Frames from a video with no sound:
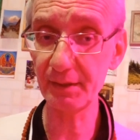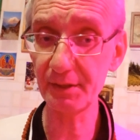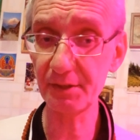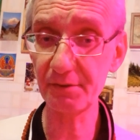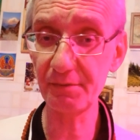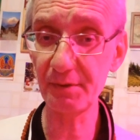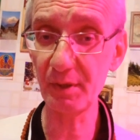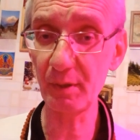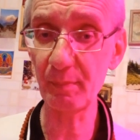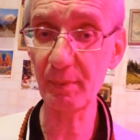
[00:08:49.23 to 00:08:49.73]

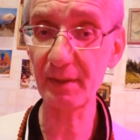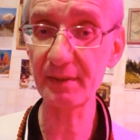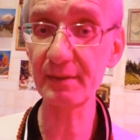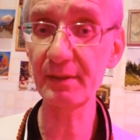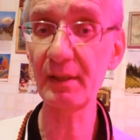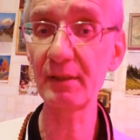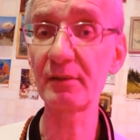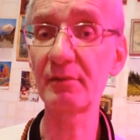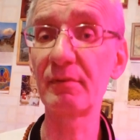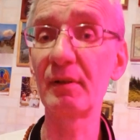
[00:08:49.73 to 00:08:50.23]
сфере
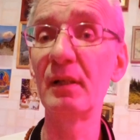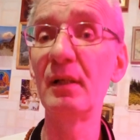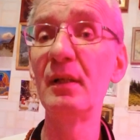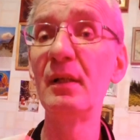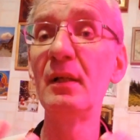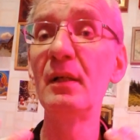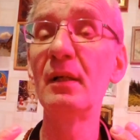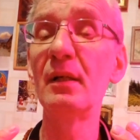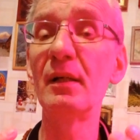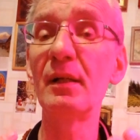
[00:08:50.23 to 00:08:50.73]
пространства
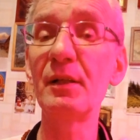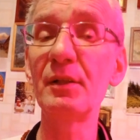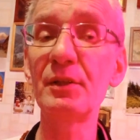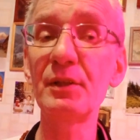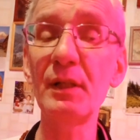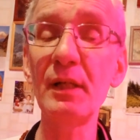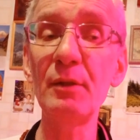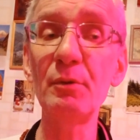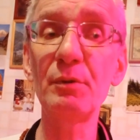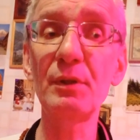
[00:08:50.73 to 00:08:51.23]

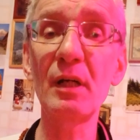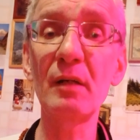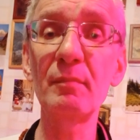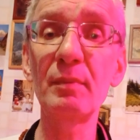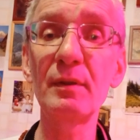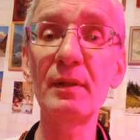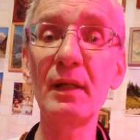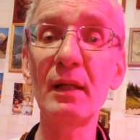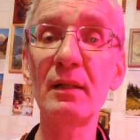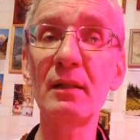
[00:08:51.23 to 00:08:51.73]
решают как бы
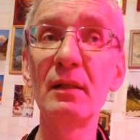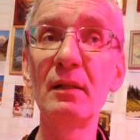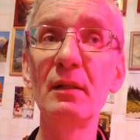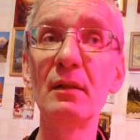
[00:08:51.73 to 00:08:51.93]
так